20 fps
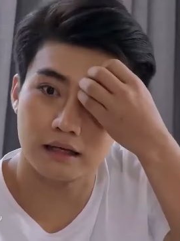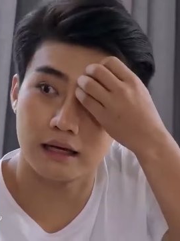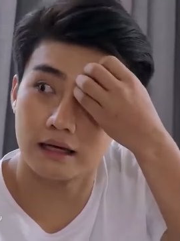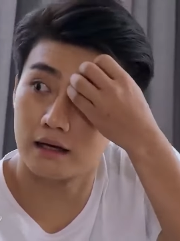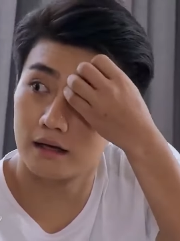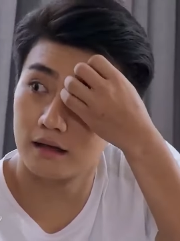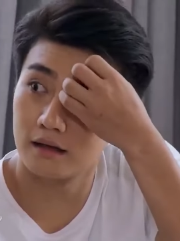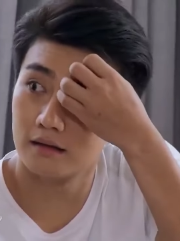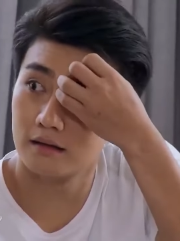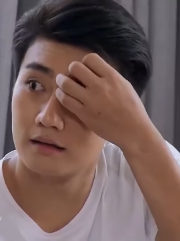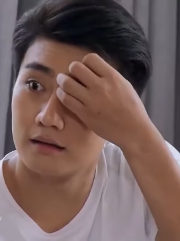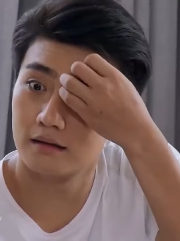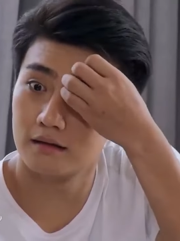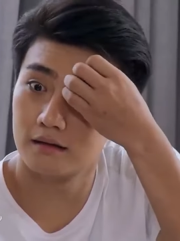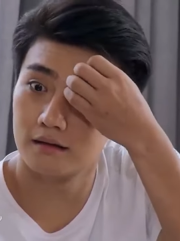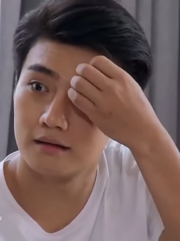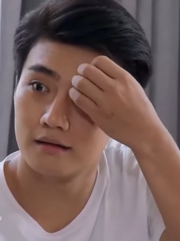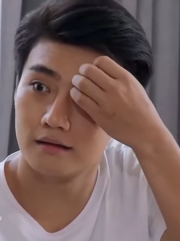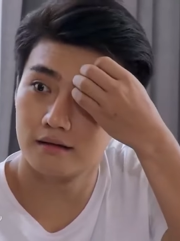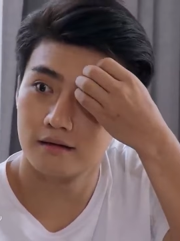vậy hả
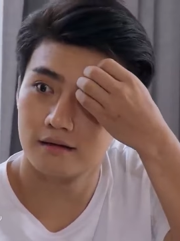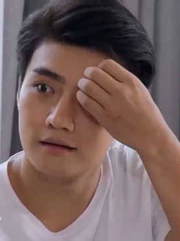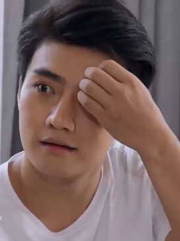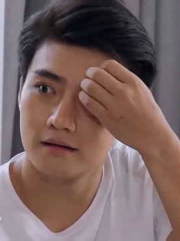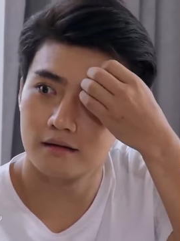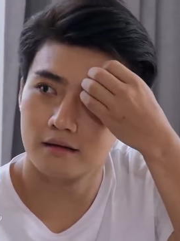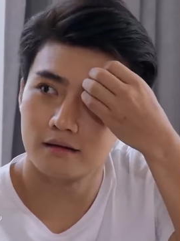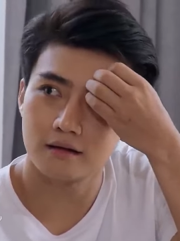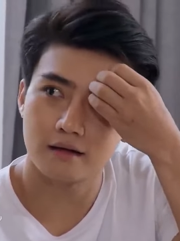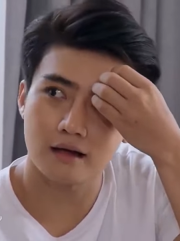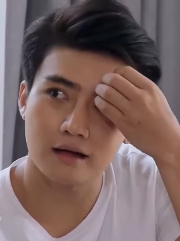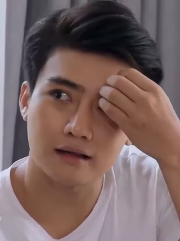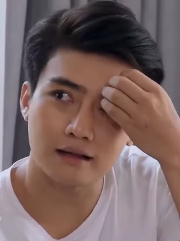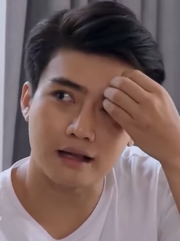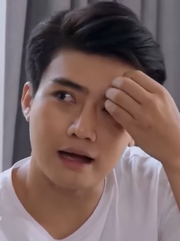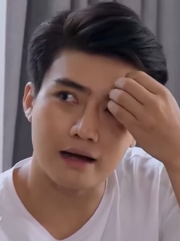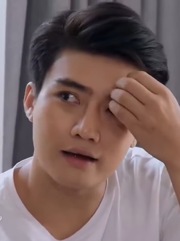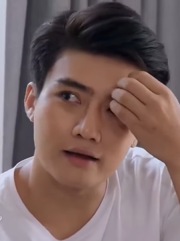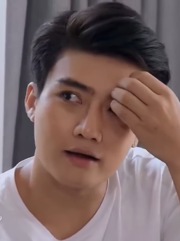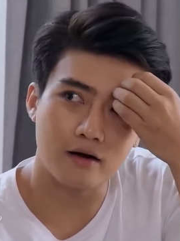
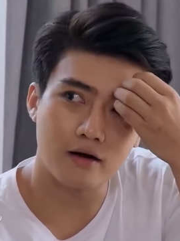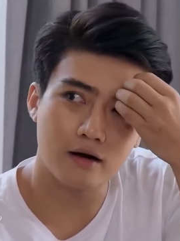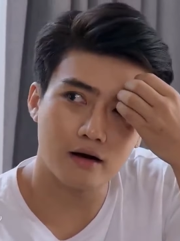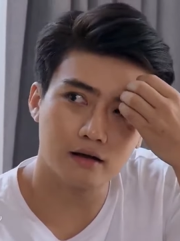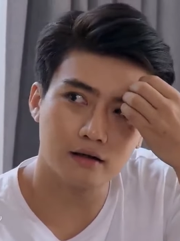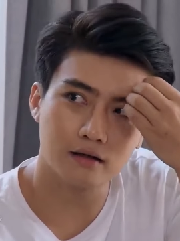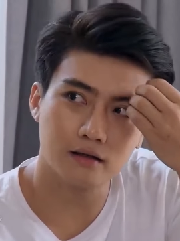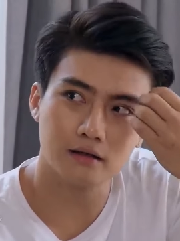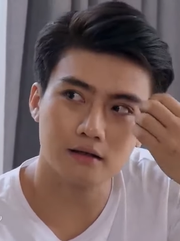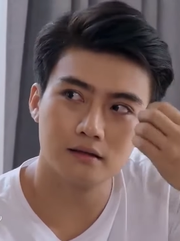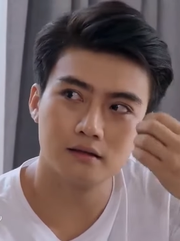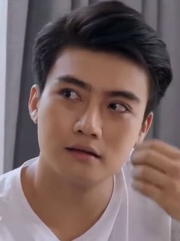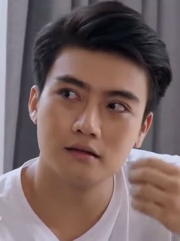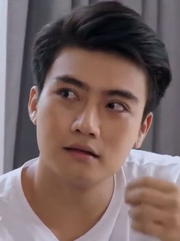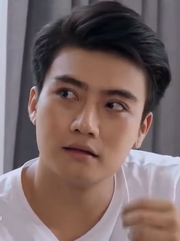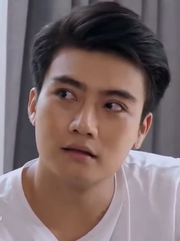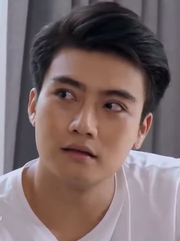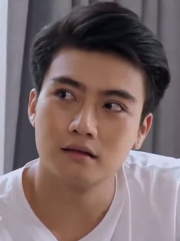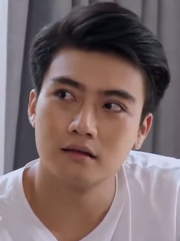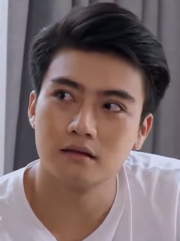chắc tài nhỏ hơn á
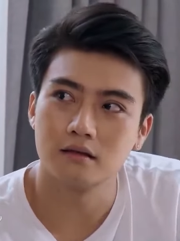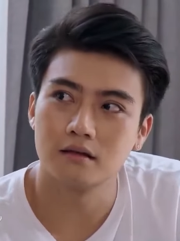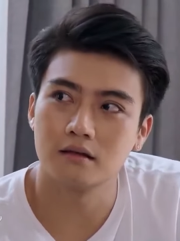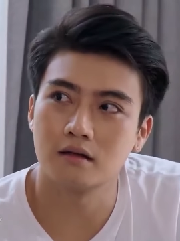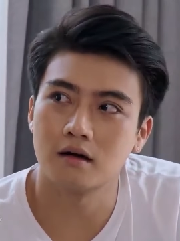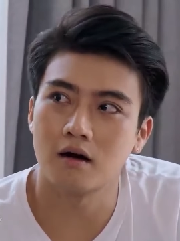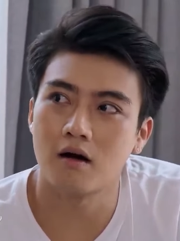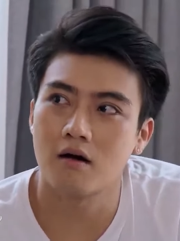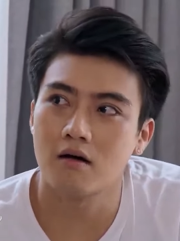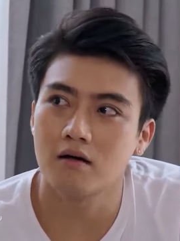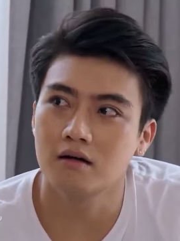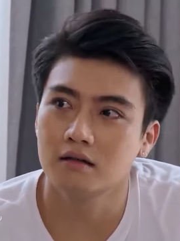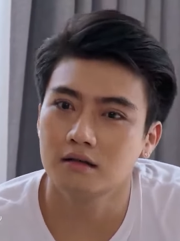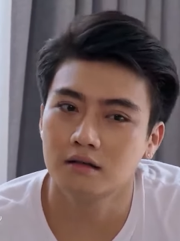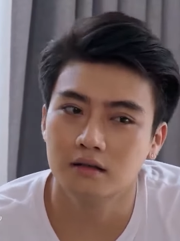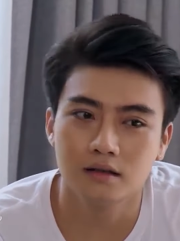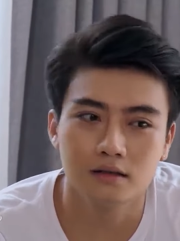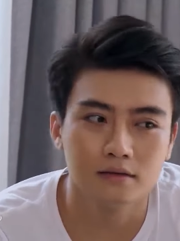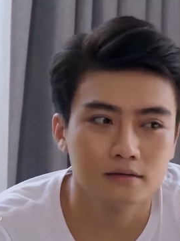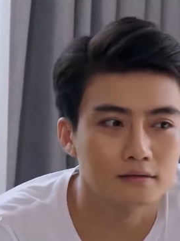khó
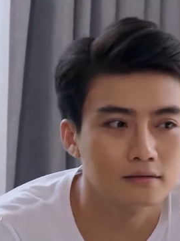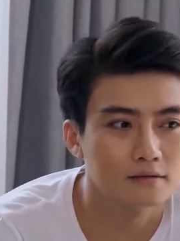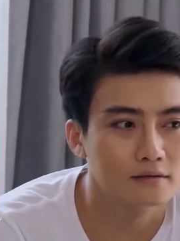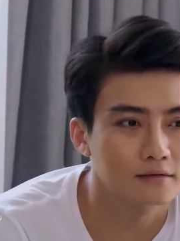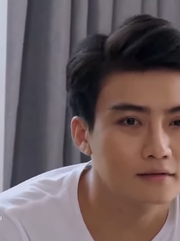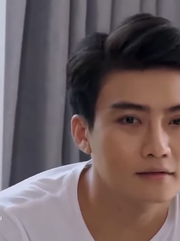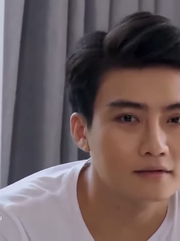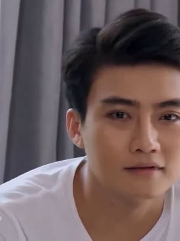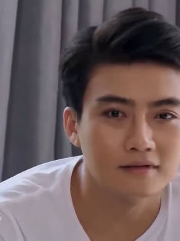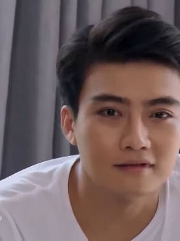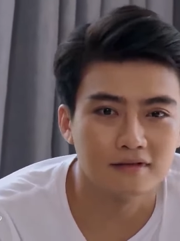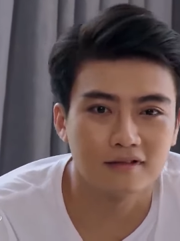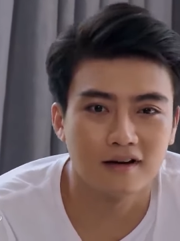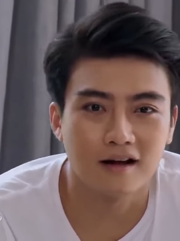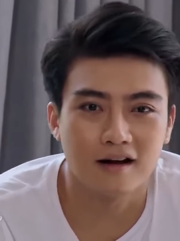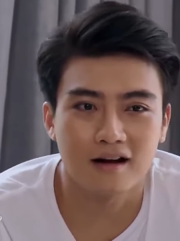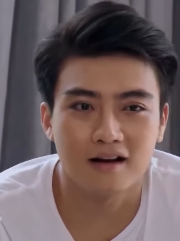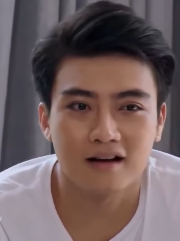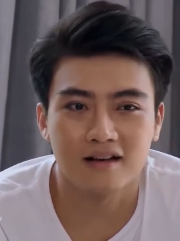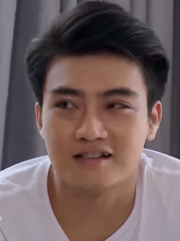ưa
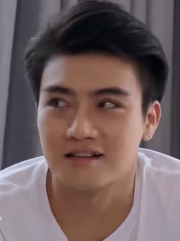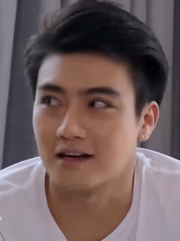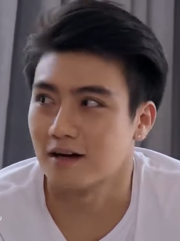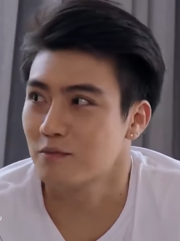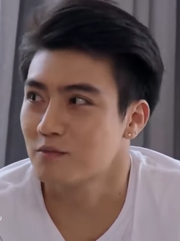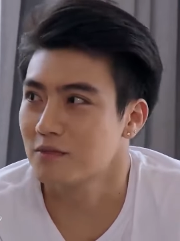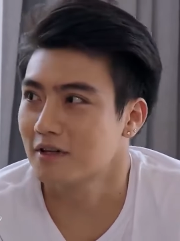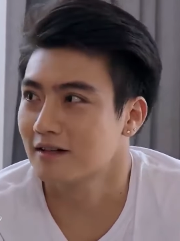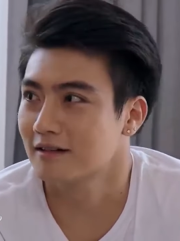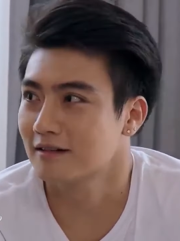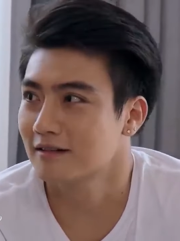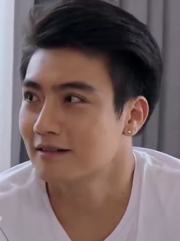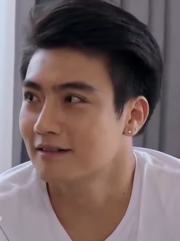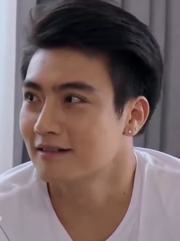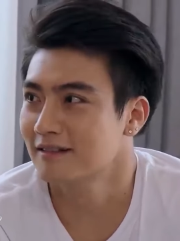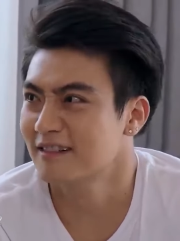nên anh lịch sự không được